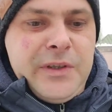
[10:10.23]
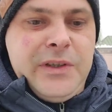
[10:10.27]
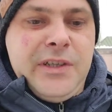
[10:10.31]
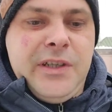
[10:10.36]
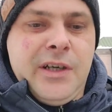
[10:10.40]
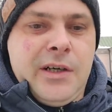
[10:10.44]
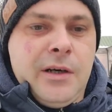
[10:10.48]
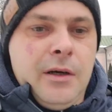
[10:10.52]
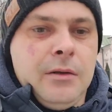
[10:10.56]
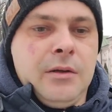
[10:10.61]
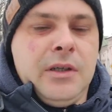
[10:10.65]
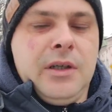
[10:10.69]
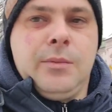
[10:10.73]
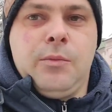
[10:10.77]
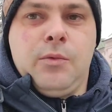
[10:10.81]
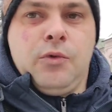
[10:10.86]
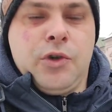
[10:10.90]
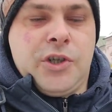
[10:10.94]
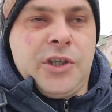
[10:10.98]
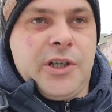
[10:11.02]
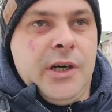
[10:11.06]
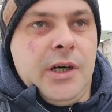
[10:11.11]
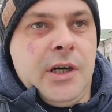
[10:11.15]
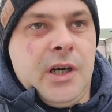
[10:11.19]
подъехал ли
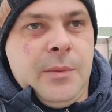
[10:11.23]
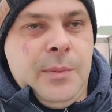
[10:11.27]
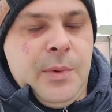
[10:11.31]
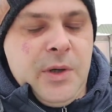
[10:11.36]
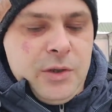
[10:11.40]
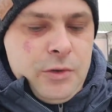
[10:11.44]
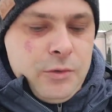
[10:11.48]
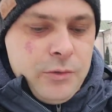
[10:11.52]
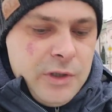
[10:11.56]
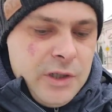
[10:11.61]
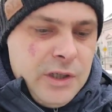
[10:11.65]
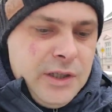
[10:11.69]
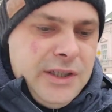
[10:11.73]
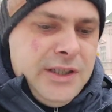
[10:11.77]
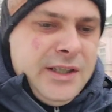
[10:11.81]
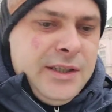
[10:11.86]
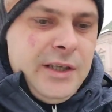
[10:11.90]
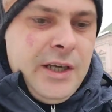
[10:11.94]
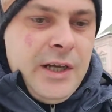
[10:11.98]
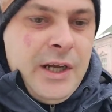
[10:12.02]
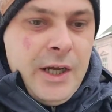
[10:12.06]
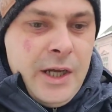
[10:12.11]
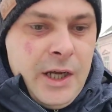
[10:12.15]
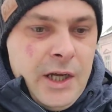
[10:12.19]
муж к аэропорту или
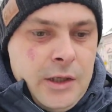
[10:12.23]
нет.